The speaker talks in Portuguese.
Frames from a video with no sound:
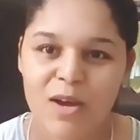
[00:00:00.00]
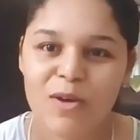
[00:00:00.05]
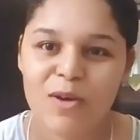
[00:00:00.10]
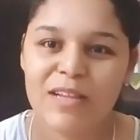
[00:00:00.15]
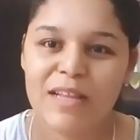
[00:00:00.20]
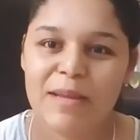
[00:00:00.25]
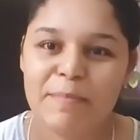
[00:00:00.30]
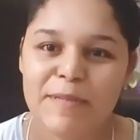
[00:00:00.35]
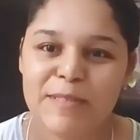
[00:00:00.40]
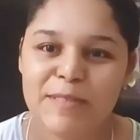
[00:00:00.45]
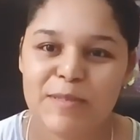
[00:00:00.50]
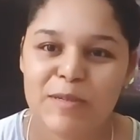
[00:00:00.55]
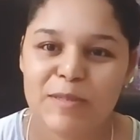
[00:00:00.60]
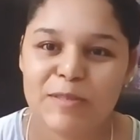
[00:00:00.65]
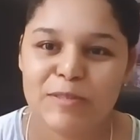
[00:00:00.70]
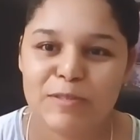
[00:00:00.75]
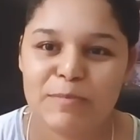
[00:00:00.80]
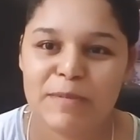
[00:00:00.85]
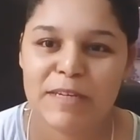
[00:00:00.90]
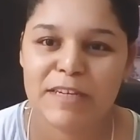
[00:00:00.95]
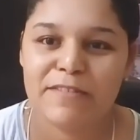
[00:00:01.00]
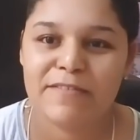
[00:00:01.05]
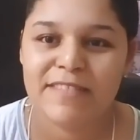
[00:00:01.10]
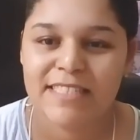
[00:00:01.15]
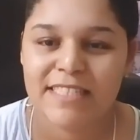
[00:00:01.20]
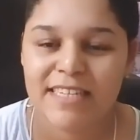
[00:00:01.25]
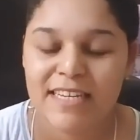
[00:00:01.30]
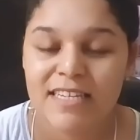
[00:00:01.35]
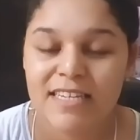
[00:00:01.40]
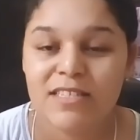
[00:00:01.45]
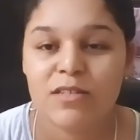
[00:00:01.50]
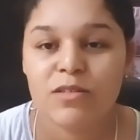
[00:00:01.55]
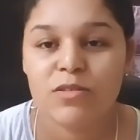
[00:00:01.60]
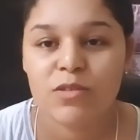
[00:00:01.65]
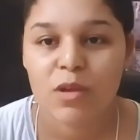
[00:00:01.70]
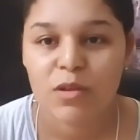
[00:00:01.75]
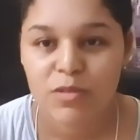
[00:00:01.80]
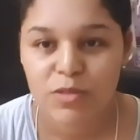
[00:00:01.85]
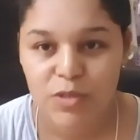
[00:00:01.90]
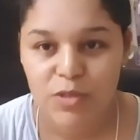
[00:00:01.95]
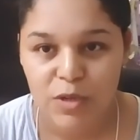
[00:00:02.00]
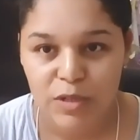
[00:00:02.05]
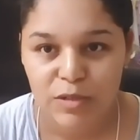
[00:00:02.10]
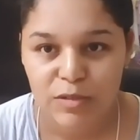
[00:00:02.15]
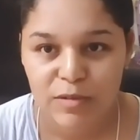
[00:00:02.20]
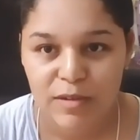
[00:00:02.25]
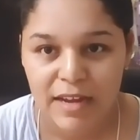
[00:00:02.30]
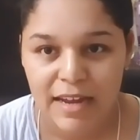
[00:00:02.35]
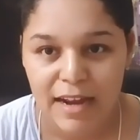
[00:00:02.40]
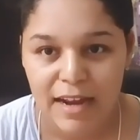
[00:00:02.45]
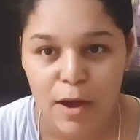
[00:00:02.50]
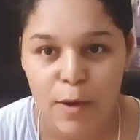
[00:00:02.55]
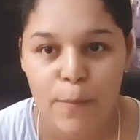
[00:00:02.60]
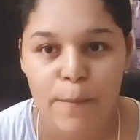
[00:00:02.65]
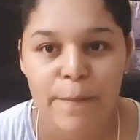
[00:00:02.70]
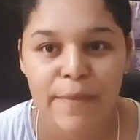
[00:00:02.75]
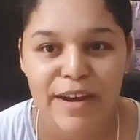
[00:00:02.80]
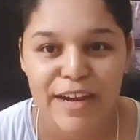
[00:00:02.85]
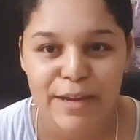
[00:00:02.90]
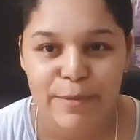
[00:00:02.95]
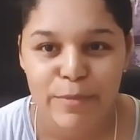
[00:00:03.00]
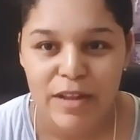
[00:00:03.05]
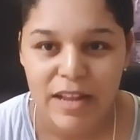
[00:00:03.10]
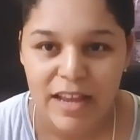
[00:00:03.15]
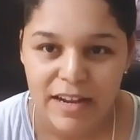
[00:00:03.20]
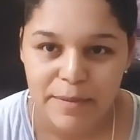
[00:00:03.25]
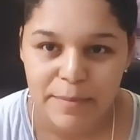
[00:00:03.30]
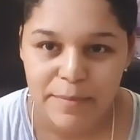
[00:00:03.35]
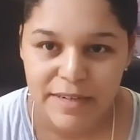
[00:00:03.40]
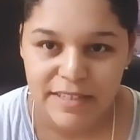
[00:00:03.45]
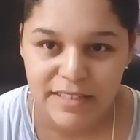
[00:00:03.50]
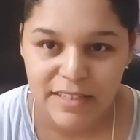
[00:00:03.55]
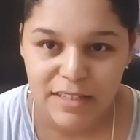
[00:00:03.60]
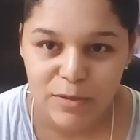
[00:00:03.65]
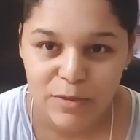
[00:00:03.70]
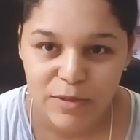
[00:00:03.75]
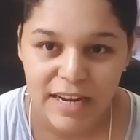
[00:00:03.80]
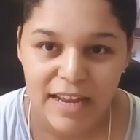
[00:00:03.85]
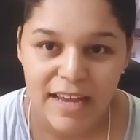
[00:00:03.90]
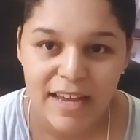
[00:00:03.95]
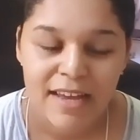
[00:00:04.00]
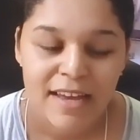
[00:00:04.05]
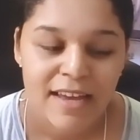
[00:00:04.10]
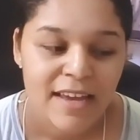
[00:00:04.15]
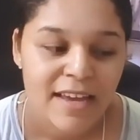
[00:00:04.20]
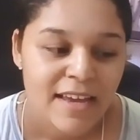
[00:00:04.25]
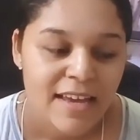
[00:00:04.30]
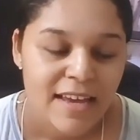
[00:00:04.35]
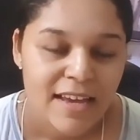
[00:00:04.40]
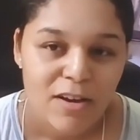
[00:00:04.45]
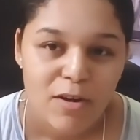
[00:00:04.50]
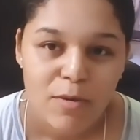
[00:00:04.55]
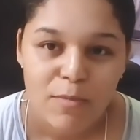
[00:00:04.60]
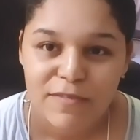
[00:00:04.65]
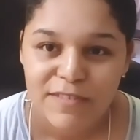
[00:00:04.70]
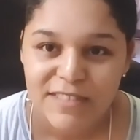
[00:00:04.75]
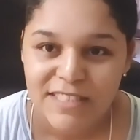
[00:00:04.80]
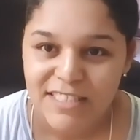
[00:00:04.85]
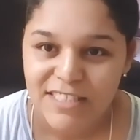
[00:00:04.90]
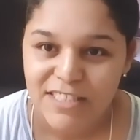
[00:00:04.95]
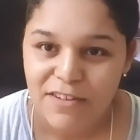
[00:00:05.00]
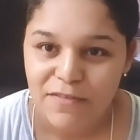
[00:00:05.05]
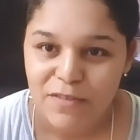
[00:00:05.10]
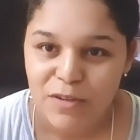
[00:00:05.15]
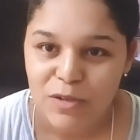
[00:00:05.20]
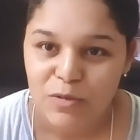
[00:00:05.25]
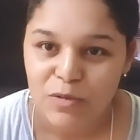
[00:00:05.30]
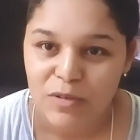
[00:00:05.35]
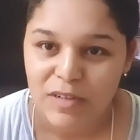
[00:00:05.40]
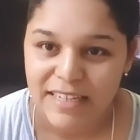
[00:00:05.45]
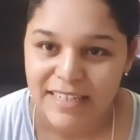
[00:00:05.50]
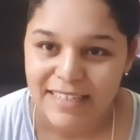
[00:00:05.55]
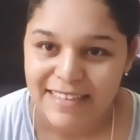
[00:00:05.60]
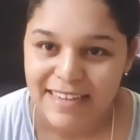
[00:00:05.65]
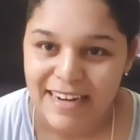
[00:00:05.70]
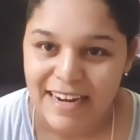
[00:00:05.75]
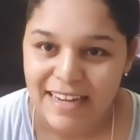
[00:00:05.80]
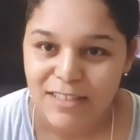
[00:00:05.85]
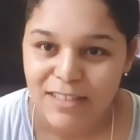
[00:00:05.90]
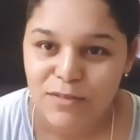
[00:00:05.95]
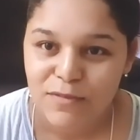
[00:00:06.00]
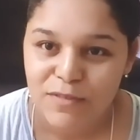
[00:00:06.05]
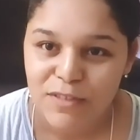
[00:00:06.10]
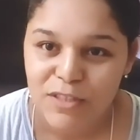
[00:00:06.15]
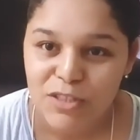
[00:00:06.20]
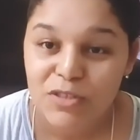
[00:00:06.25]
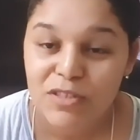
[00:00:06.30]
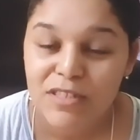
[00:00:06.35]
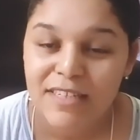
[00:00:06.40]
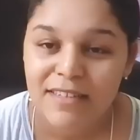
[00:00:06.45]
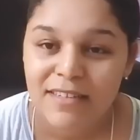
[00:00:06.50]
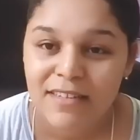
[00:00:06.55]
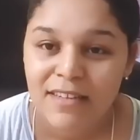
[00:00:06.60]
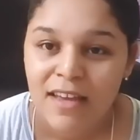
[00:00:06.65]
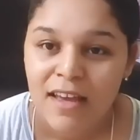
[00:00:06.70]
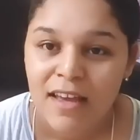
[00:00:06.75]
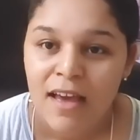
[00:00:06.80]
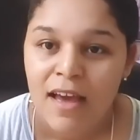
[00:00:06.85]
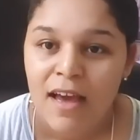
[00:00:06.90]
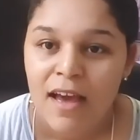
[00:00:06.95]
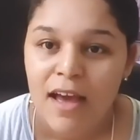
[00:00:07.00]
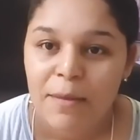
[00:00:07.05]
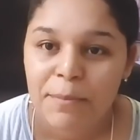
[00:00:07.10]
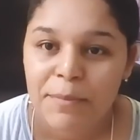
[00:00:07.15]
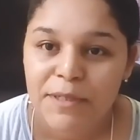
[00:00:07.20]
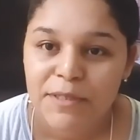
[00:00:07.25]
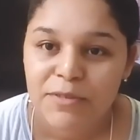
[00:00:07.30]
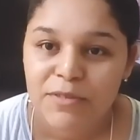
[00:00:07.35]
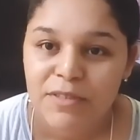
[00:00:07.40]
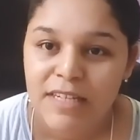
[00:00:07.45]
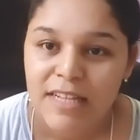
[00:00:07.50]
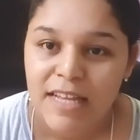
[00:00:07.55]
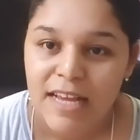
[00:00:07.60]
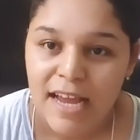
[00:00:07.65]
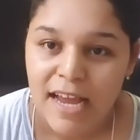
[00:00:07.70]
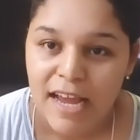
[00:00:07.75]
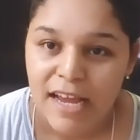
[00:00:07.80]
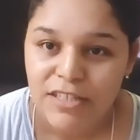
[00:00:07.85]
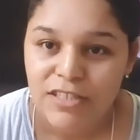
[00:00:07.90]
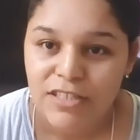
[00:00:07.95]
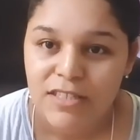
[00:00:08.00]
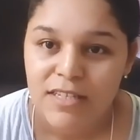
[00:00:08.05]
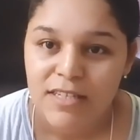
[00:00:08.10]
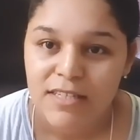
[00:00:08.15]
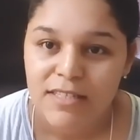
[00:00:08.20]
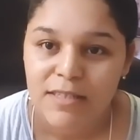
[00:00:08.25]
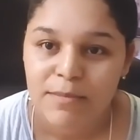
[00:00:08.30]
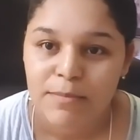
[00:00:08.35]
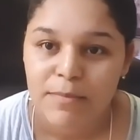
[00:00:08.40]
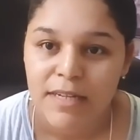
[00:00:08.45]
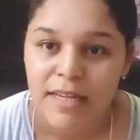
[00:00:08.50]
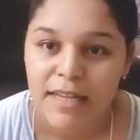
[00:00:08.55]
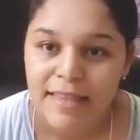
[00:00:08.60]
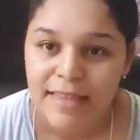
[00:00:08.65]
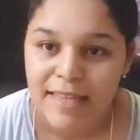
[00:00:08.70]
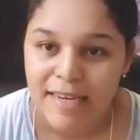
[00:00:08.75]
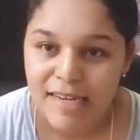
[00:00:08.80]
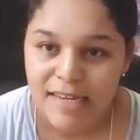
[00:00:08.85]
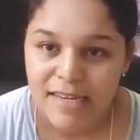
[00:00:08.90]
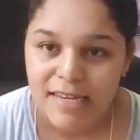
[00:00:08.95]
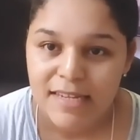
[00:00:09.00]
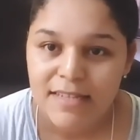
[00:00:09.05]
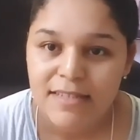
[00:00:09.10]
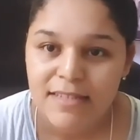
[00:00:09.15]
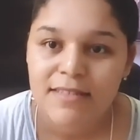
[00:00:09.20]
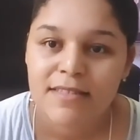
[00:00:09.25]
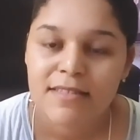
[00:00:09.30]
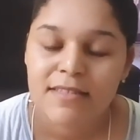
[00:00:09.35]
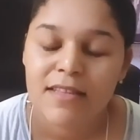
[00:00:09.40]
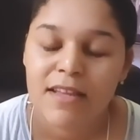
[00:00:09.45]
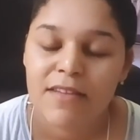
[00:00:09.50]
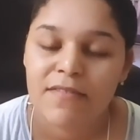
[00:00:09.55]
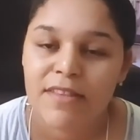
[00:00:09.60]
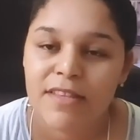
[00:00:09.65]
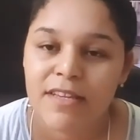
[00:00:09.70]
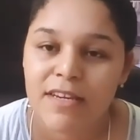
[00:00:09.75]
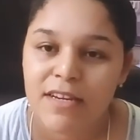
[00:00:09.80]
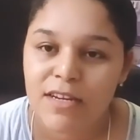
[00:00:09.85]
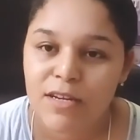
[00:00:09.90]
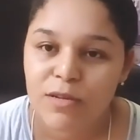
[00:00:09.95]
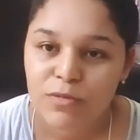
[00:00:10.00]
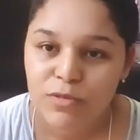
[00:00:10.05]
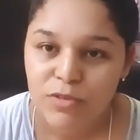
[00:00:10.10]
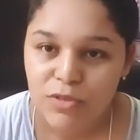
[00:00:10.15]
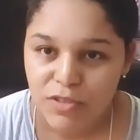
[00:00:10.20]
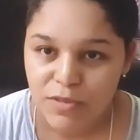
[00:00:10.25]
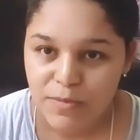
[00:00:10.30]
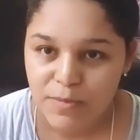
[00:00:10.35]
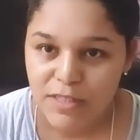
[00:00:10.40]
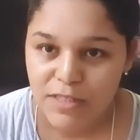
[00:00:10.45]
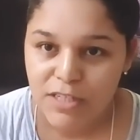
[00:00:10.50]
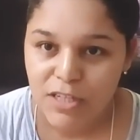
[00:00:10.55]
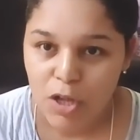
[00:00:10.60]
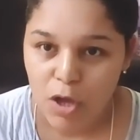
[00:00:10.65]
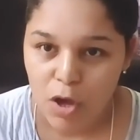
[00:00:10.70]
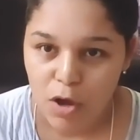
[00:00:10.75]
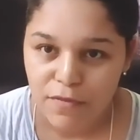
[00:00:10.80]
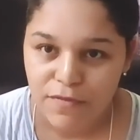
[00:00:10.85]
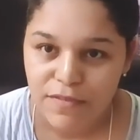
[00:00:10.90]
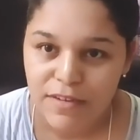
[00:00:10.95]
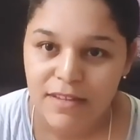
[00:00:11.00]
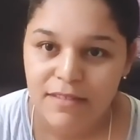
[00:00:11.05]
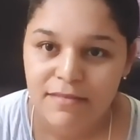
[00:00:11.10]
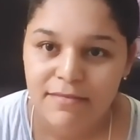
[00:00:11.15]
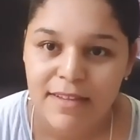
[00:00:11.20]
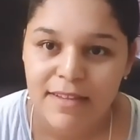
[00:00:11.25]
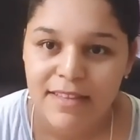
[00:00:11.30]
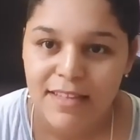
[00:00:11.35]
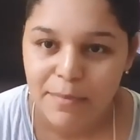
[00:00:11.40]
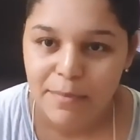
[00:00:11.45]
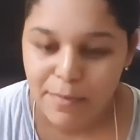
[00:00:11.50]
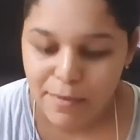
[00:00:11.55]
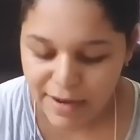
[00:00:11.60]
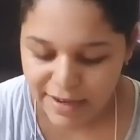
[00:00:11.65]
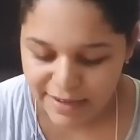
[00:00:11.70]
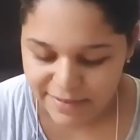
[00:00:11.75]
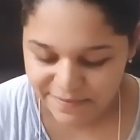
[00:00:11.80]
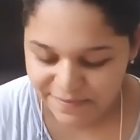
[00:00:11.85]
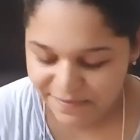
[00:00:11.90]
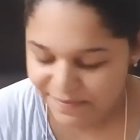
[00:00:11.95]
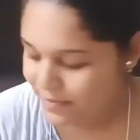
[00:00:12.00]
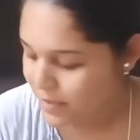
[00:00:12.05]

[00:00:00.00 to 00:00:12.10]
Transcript: Olá pessoal, tudo bem com vocês? Eu sou a Alcione do canal Mãe Mulher Empreendedora. Como vocês já viram na entrada do vídeo, né? A abertura da caixa da semana 3 da vitrine 1 de 2019 da Tapoé.